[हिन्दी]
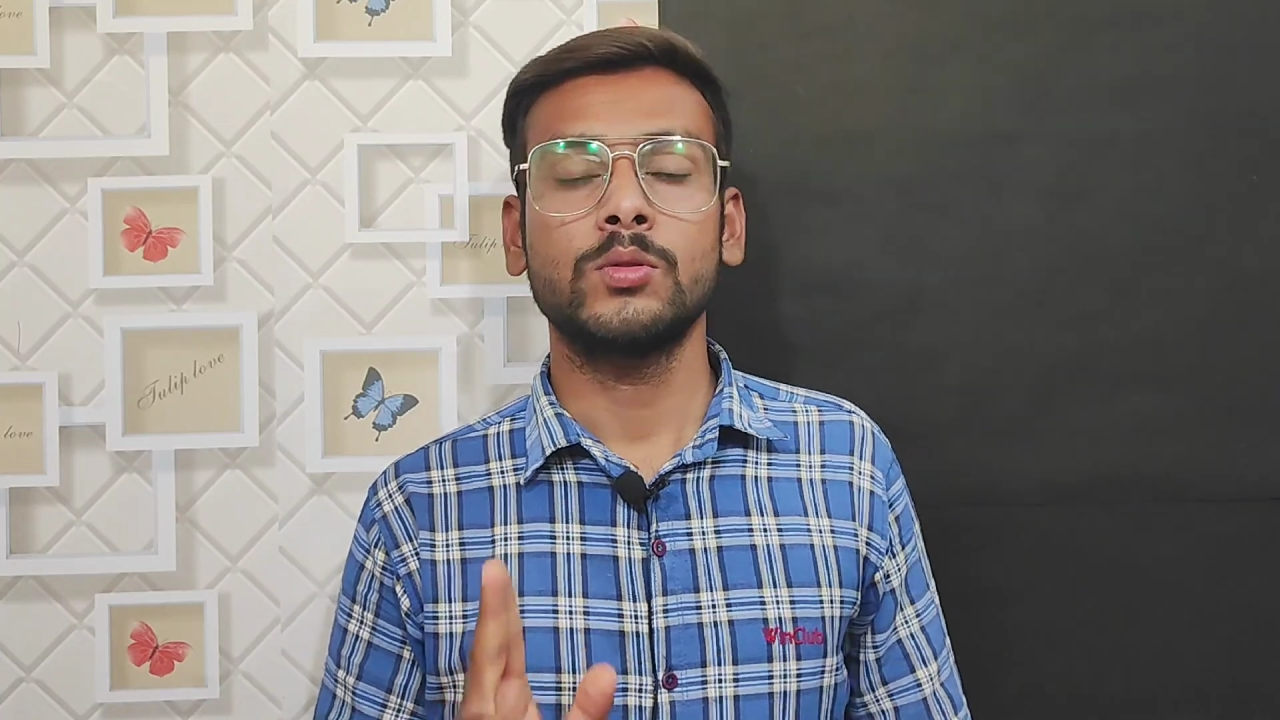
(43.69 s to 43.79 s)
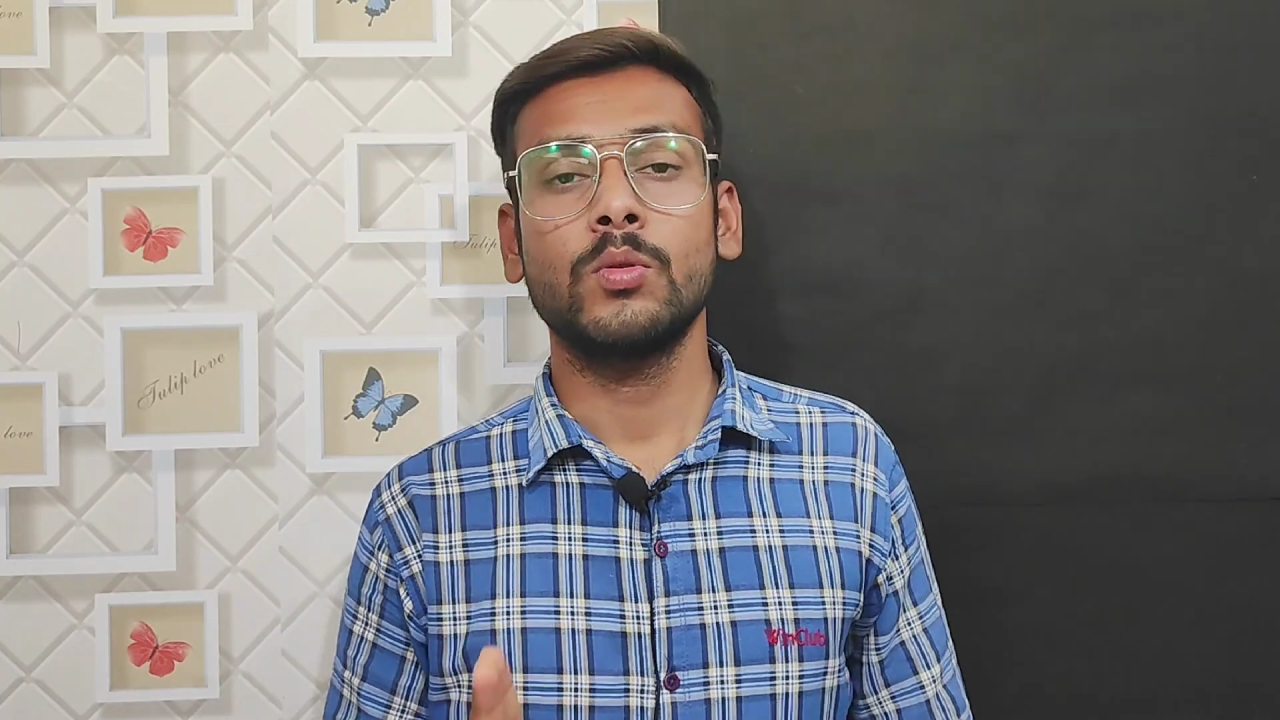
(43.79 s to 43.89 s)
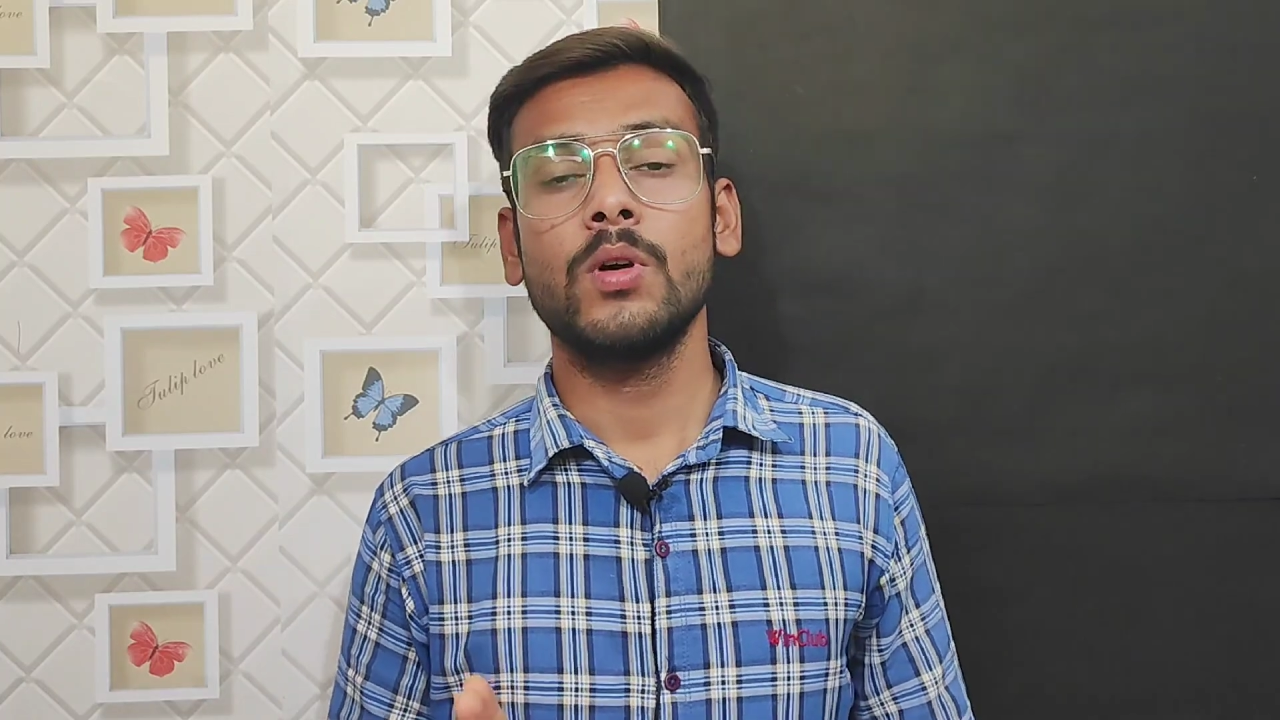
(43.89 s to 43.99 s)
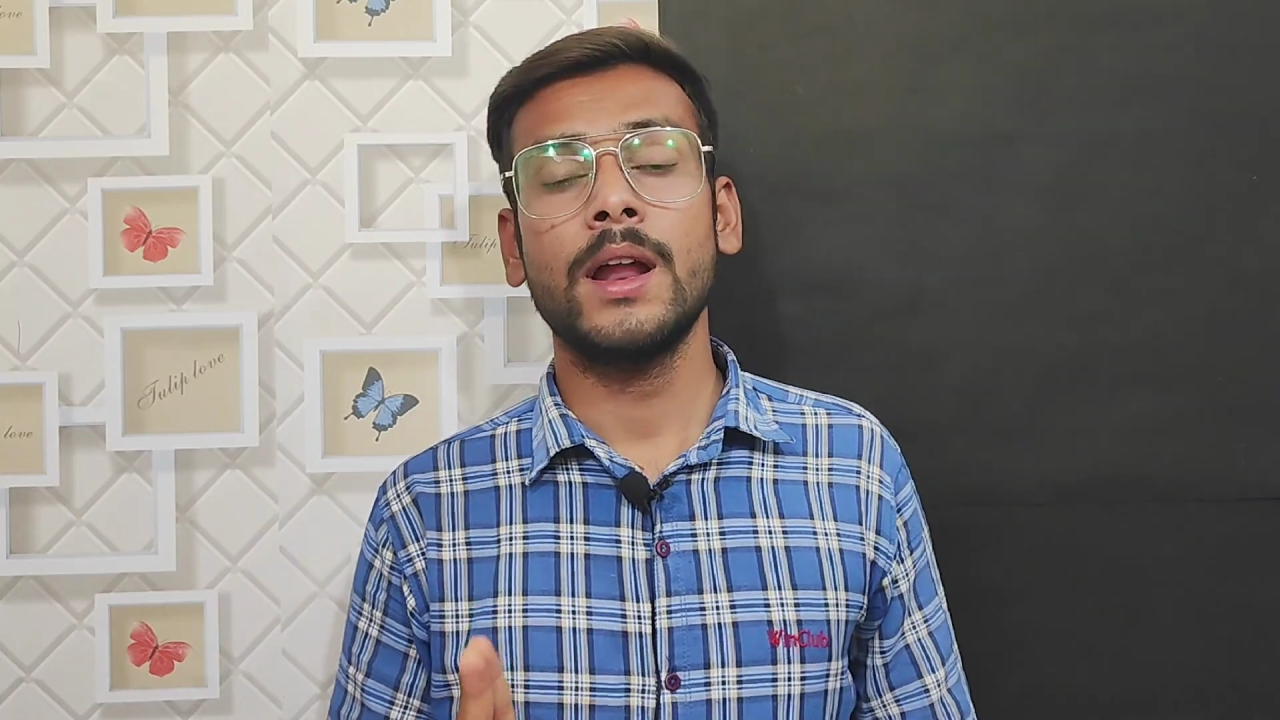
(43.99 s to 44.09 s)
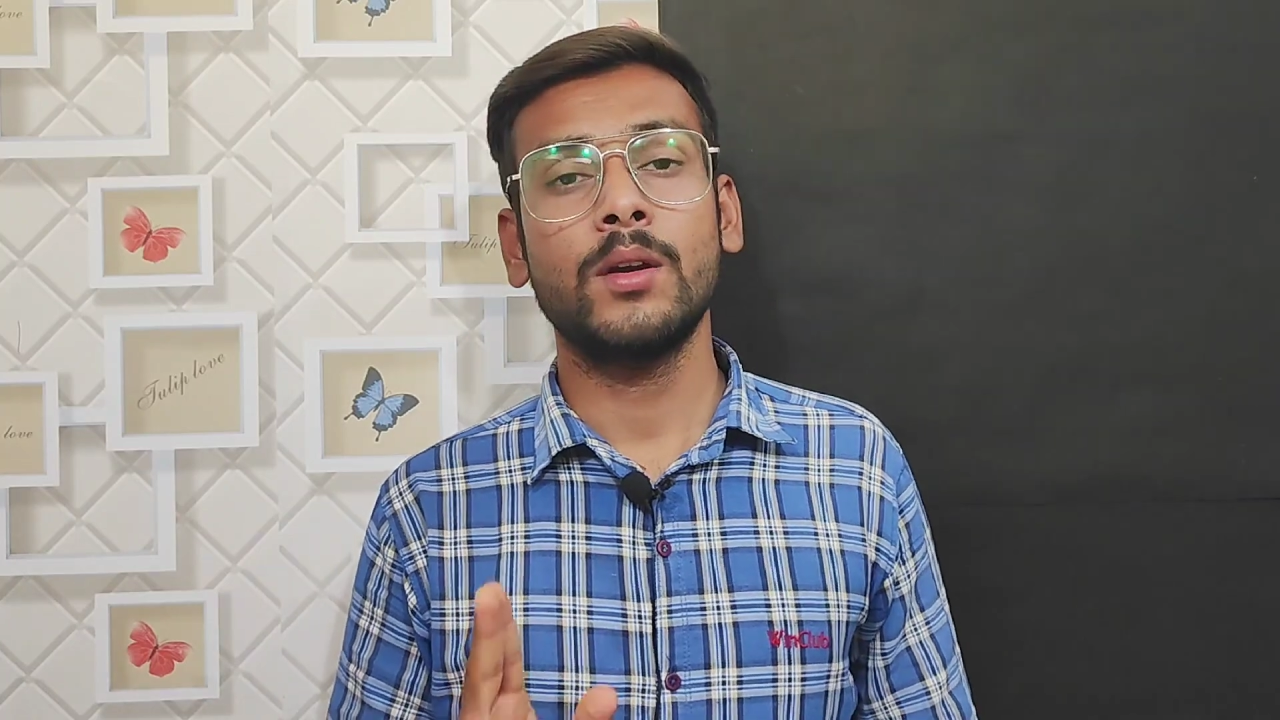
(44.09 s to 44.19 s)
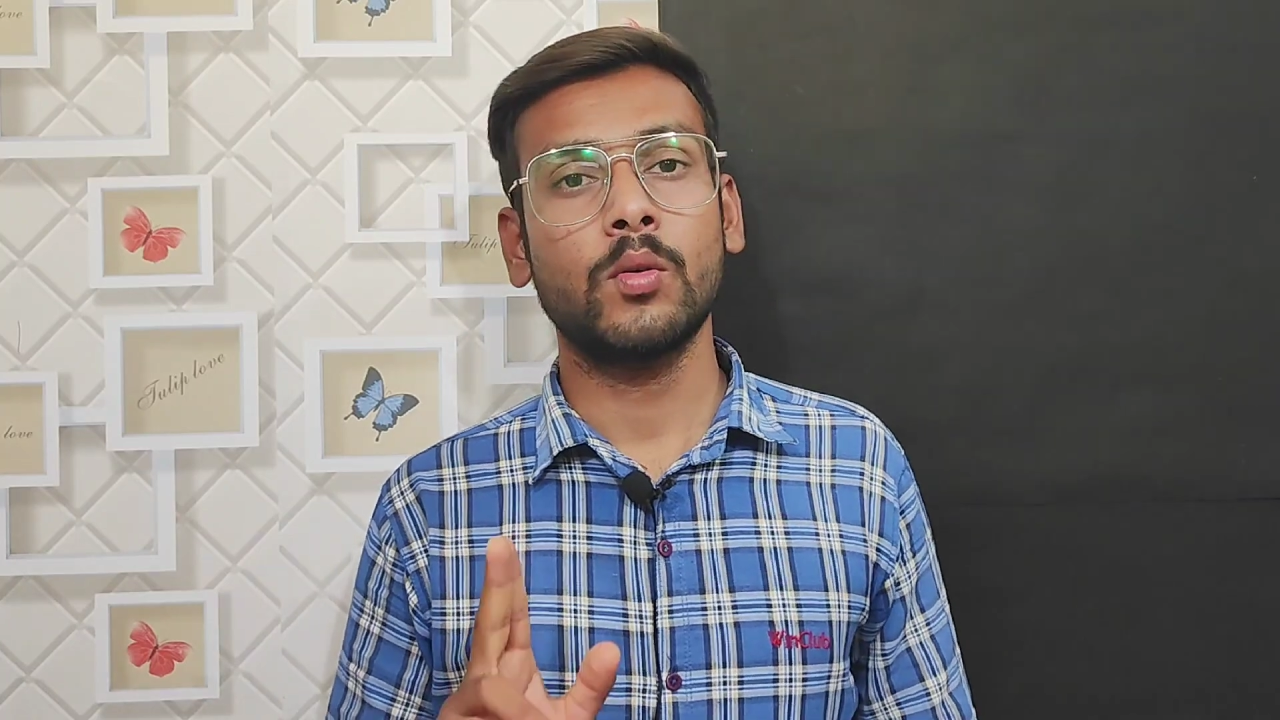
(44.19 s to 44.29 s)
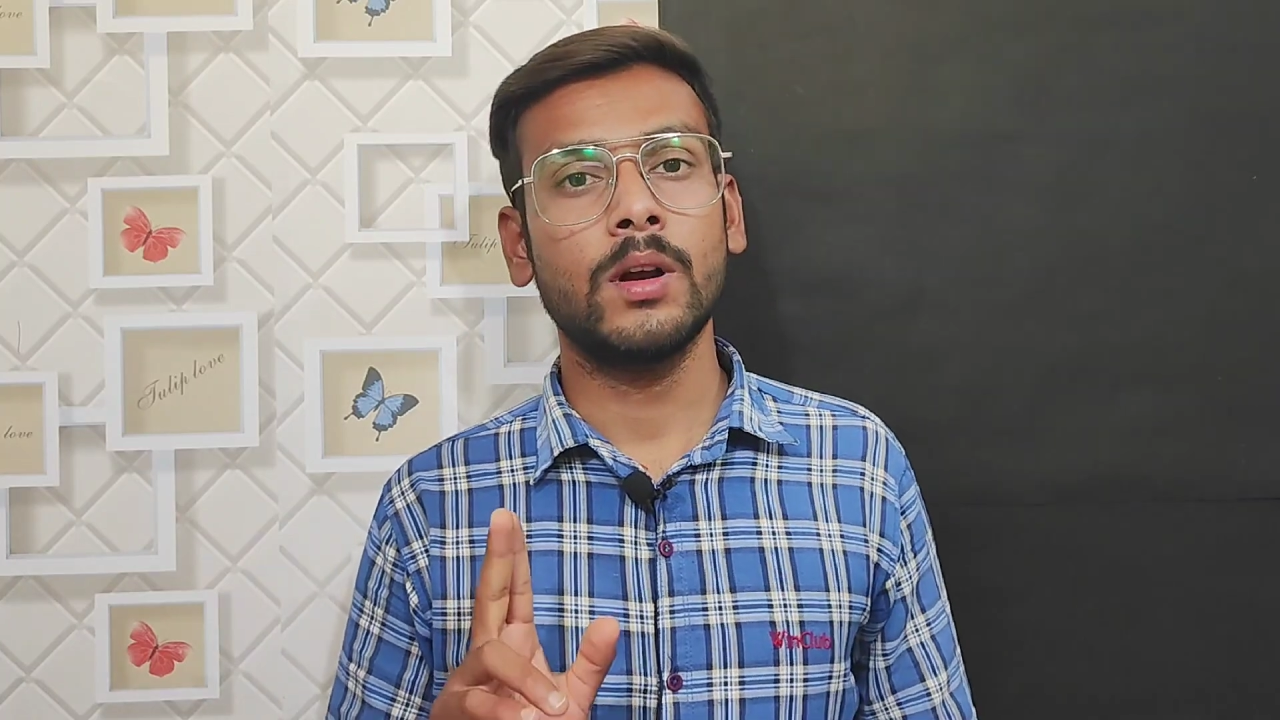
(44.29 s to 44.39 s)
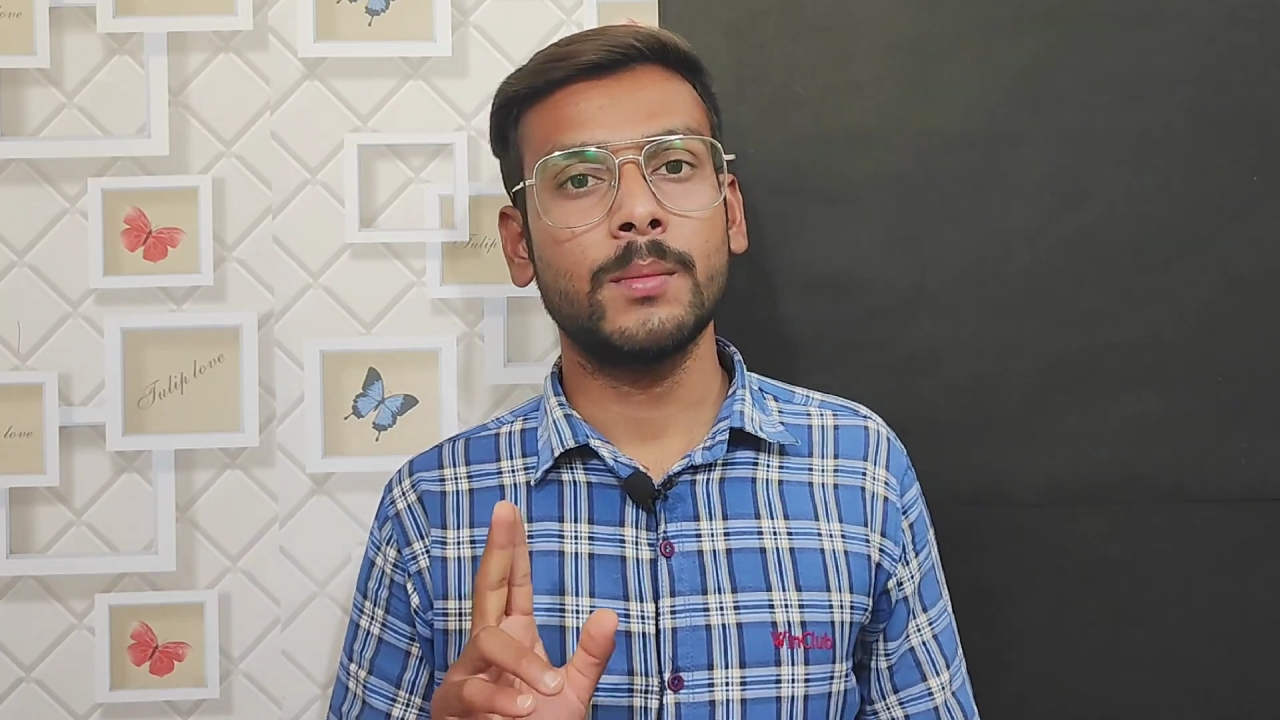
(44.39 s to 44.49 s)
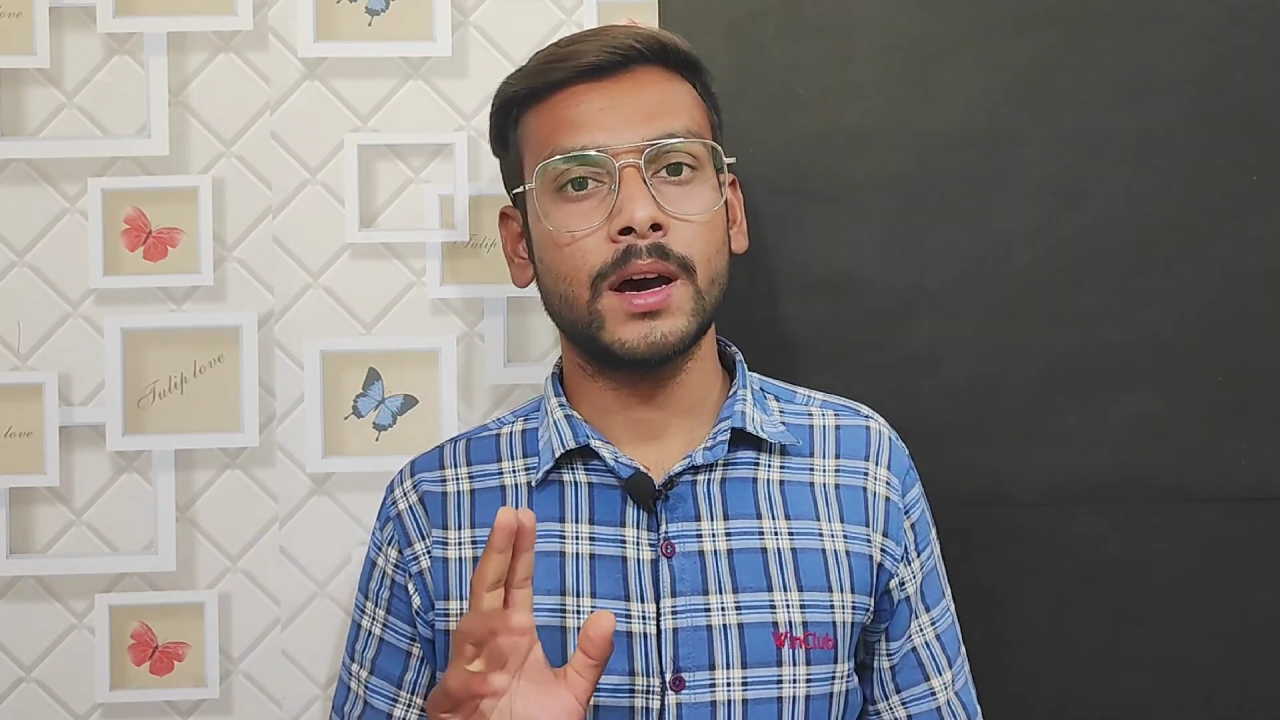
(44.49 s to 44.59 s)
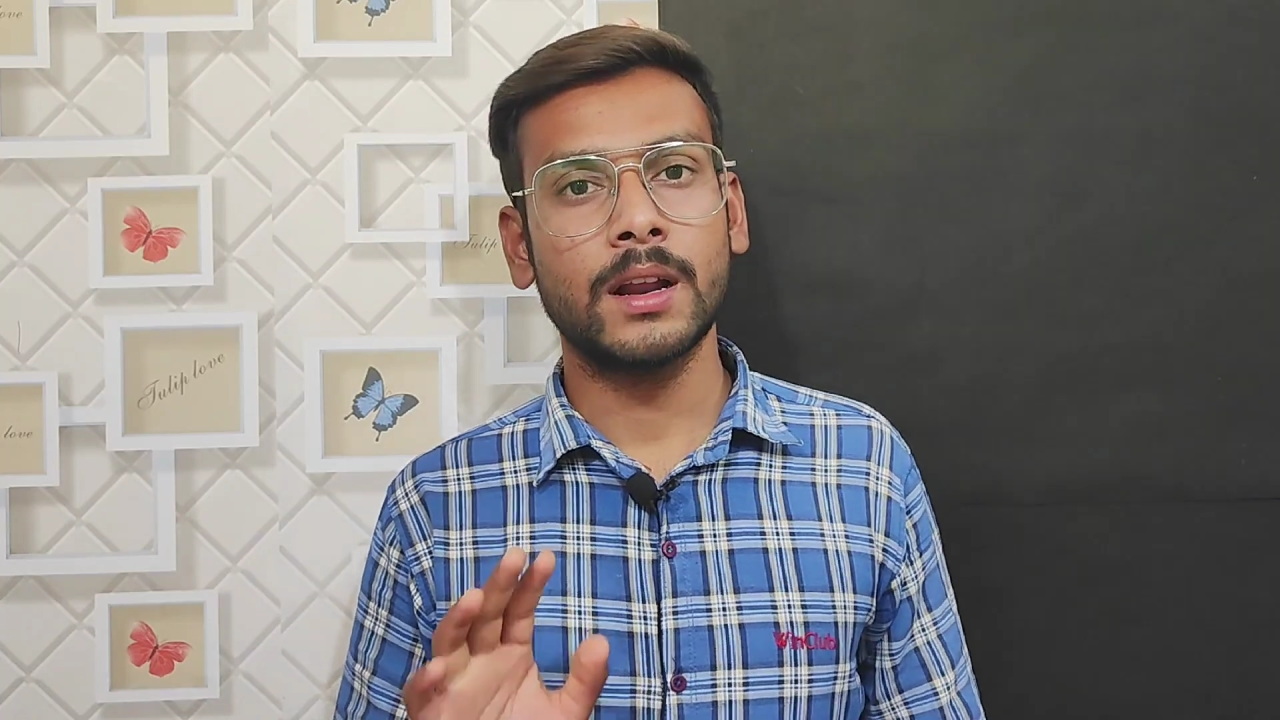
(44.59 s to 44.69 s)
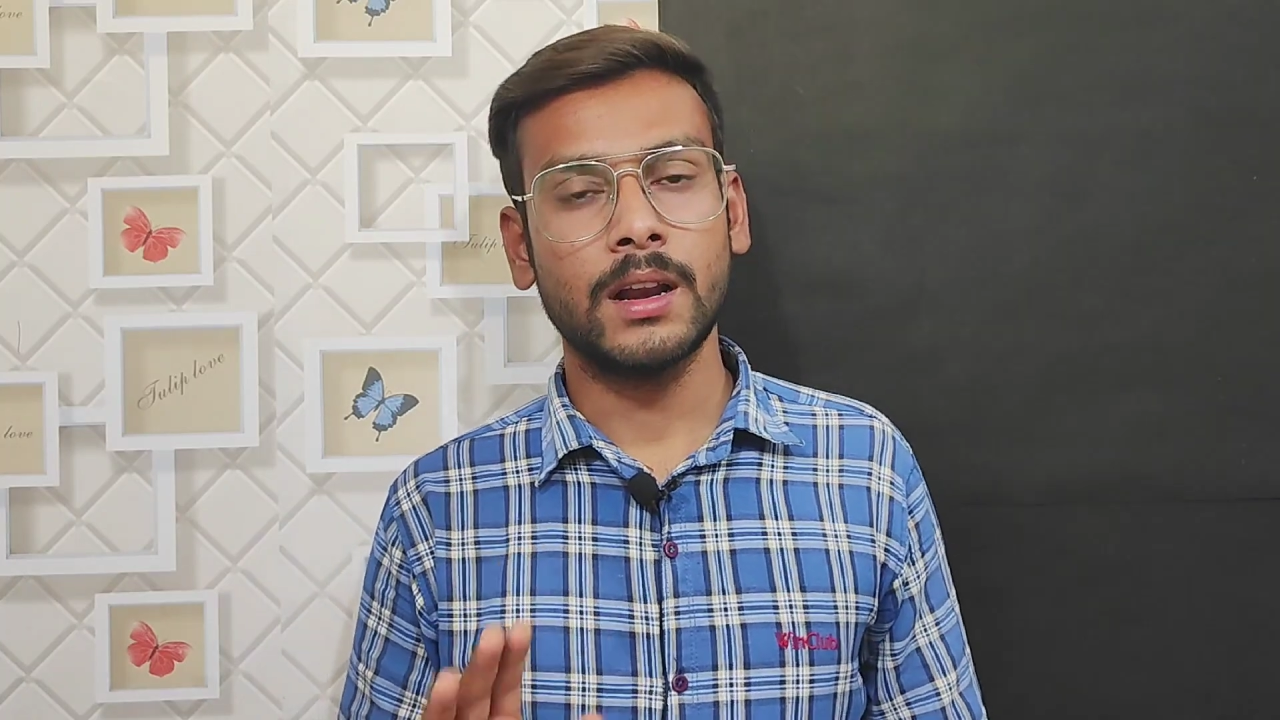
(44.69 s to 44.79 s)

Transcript: तो एंड्रॉइड 12